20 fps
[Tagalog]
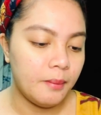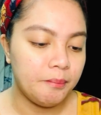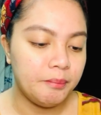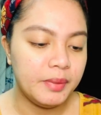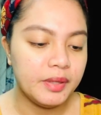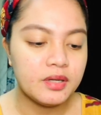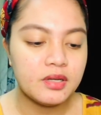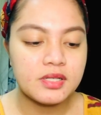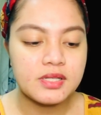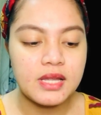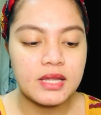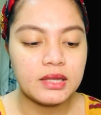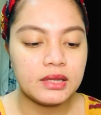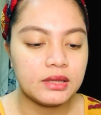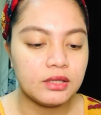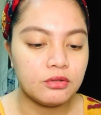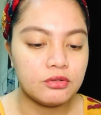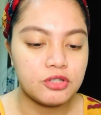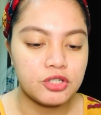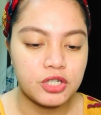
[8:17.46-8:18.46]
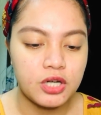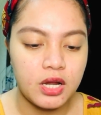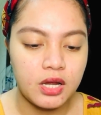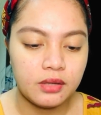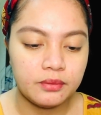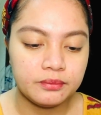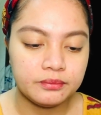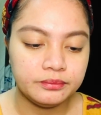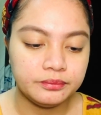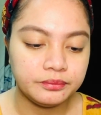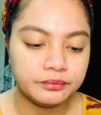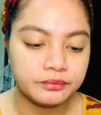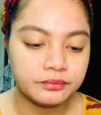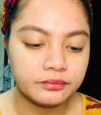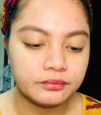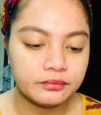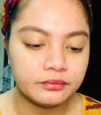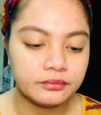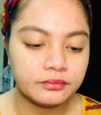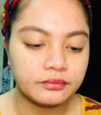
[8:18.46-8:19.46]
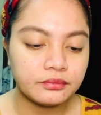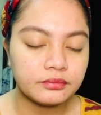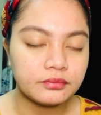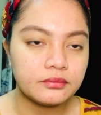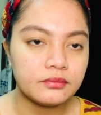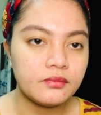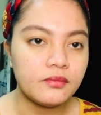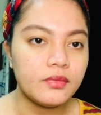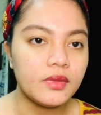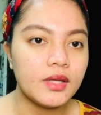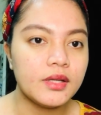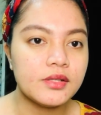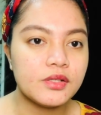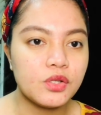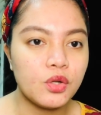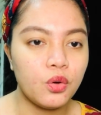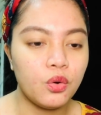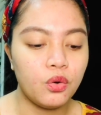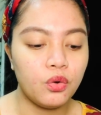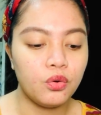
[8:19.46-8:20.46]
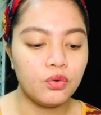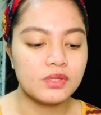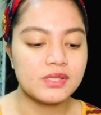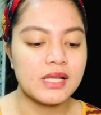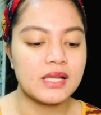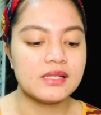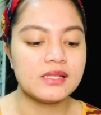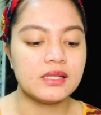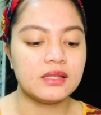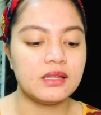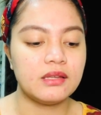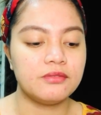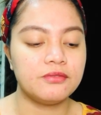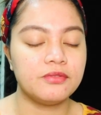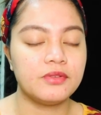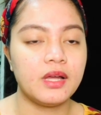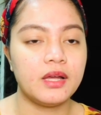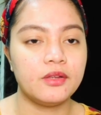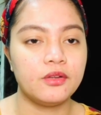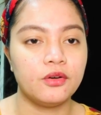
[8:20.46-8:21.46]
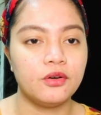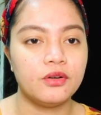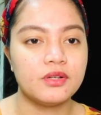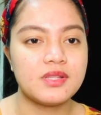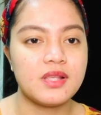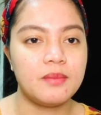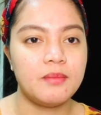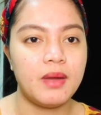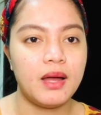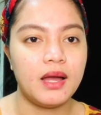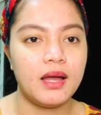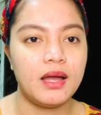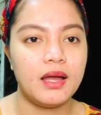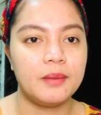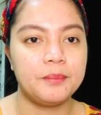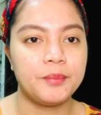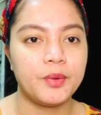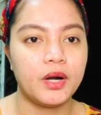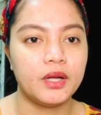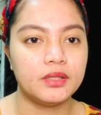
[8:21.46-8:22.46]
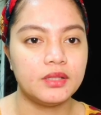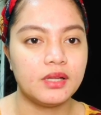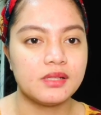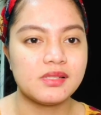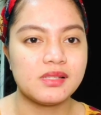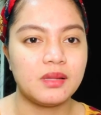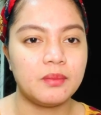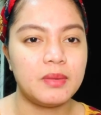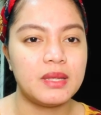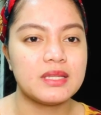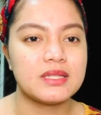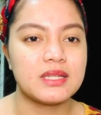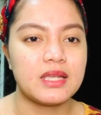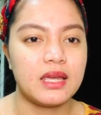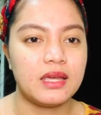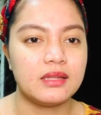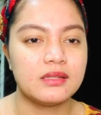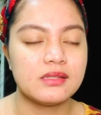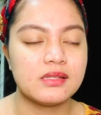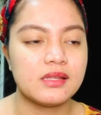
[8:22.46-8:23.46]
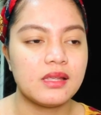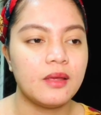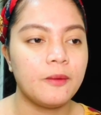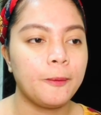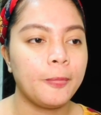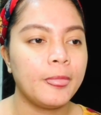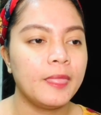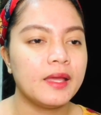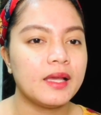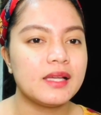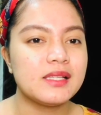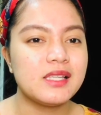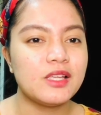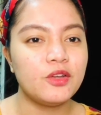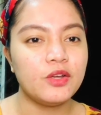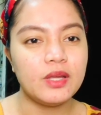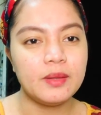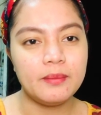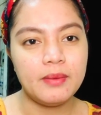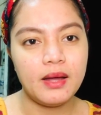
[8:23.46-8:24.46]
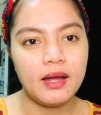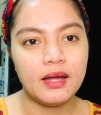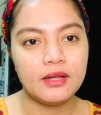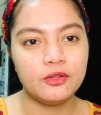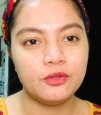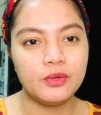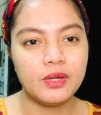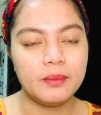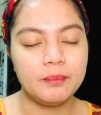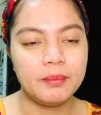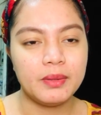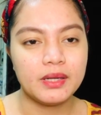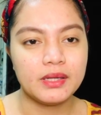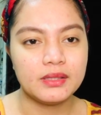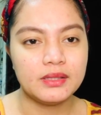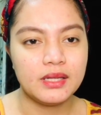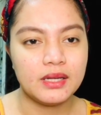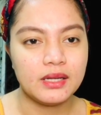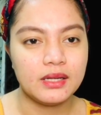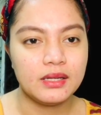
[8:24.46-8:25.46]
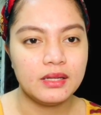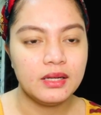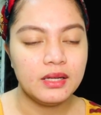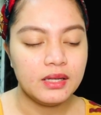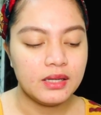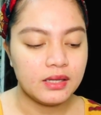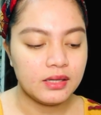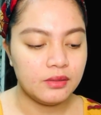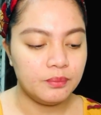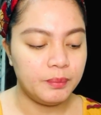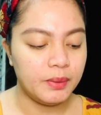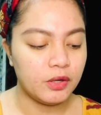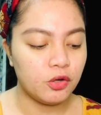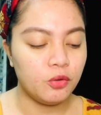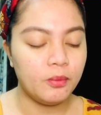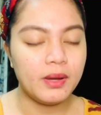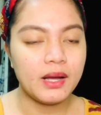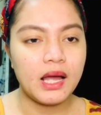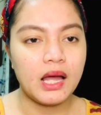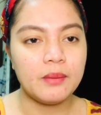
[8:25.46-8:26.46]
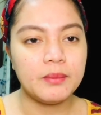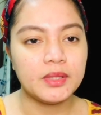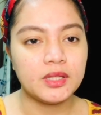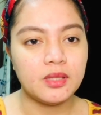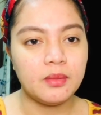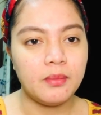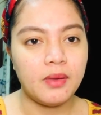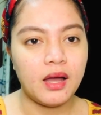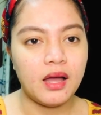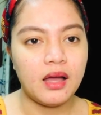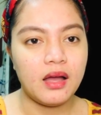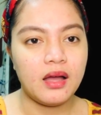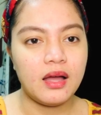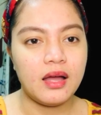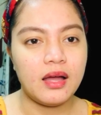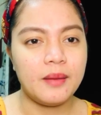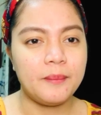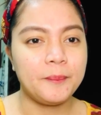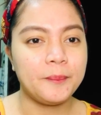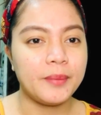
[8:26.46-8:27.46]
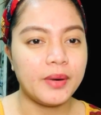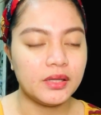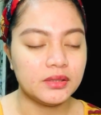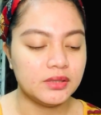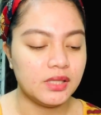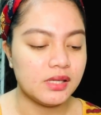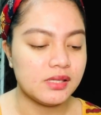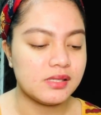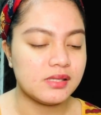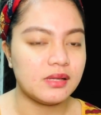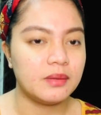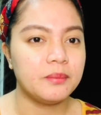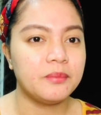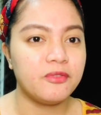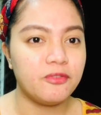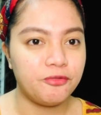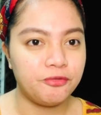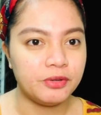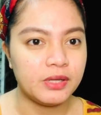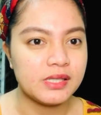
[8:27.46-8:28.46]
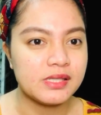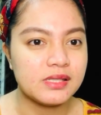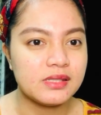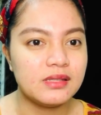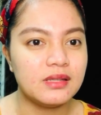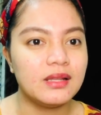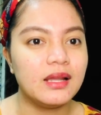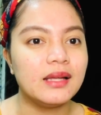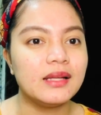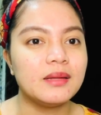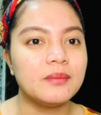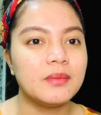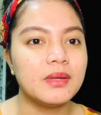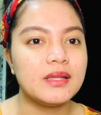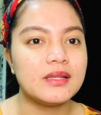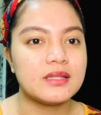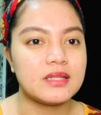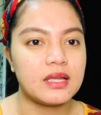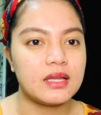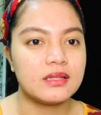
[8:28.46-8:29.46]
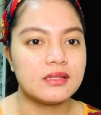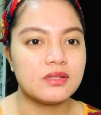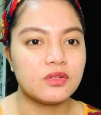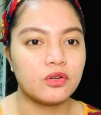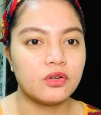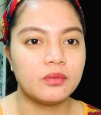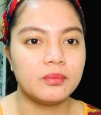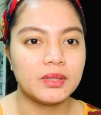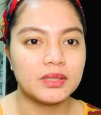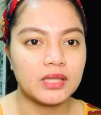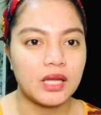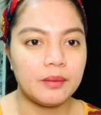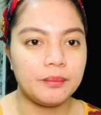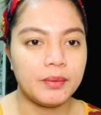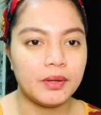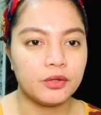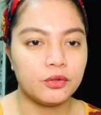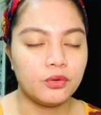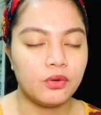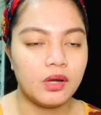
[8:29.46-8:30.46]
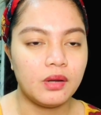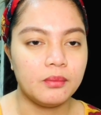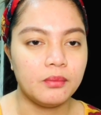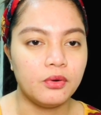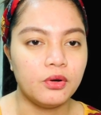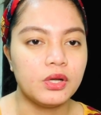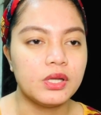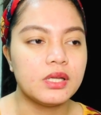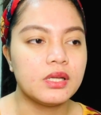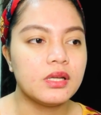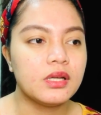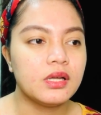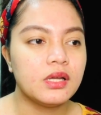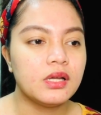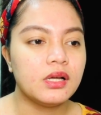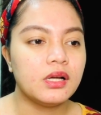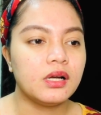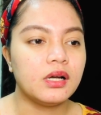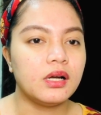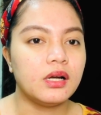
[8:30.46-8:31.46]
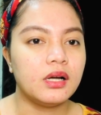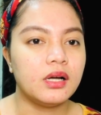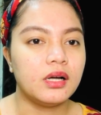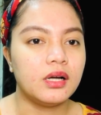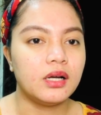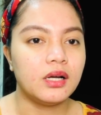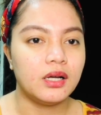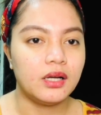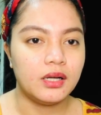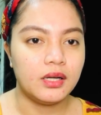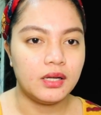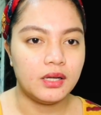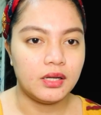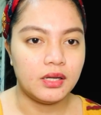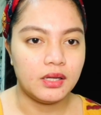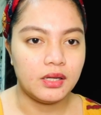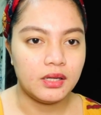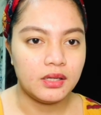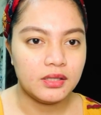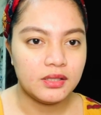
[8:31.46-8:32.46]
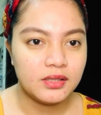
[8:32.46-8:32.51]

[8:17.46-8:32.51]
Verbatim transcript: Pure scent daw siya. So, kung sensitive kayo sa mga products na may scents, kasi yung iba, ano eh, pag nag pag gumagamit ng mga products sa face nila na may sense or matapang yung amoy, uh,